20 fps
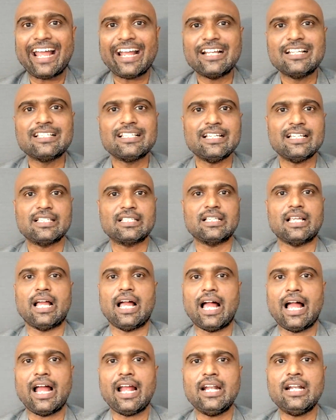ஆக்சிஸ்
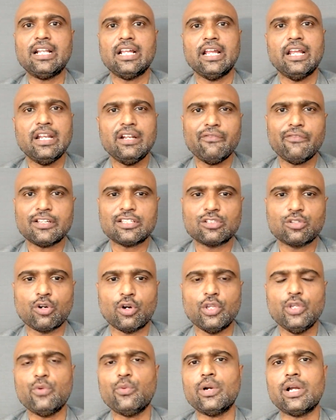அண்ட் இன்வெஸ்கோ
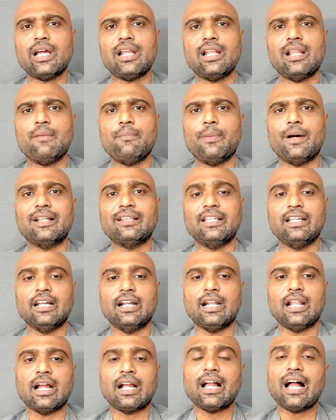இவங்கெல்லாம்
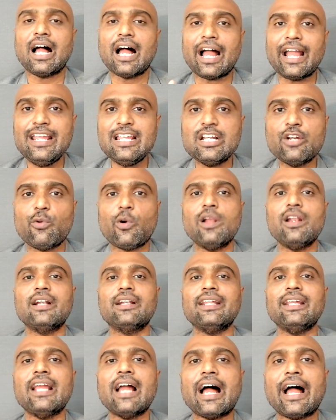பார்த்தீங்கன்னாக்கா ஹை
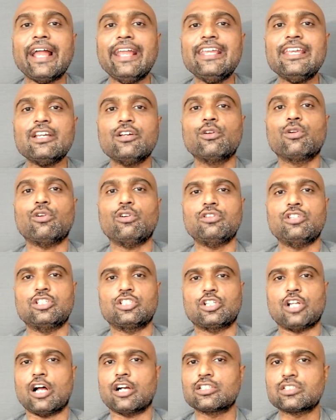குவாலிட்டி ஹை க்ரோத்
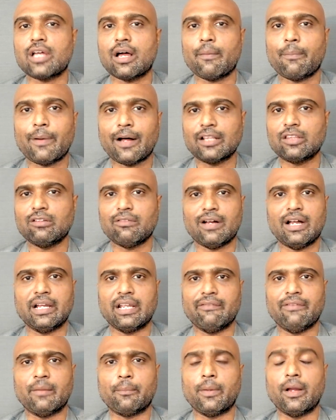ஸ்டாக்ஸாக பார்த்து
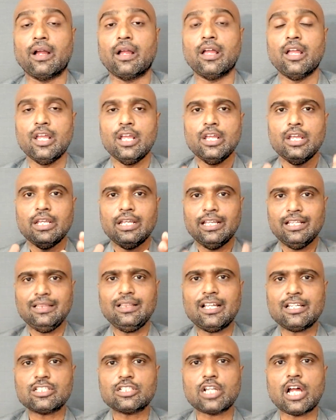வாங்கி வைப்பாங்க
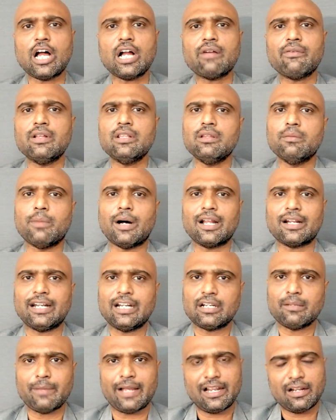இந்த ஸ்டாக் வந்து
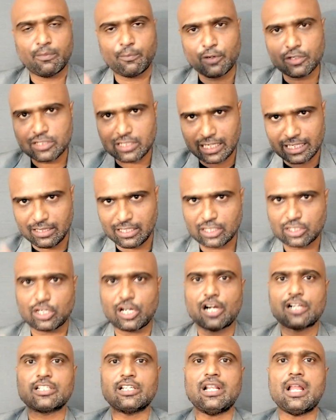மார்க்கெட் மேலே போச்சுன்னா இந்த
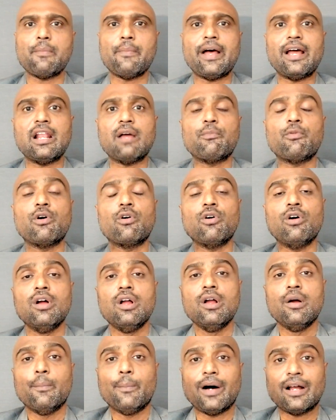ஸ்டாக்ஸ் எல்லாம் மேலே போகும்
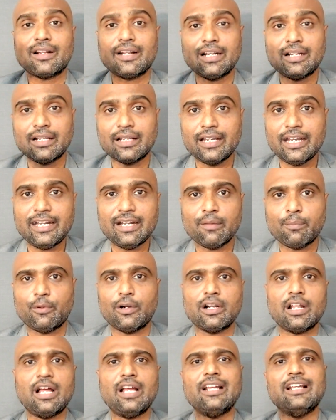மார்க்கெட் கீழே
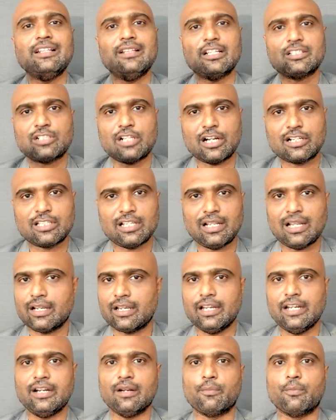போனால் இந்த ஸ்டாக்ஸ் எல்லாம்
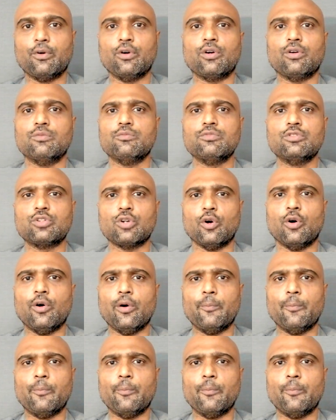கீழே போகும் ஸோ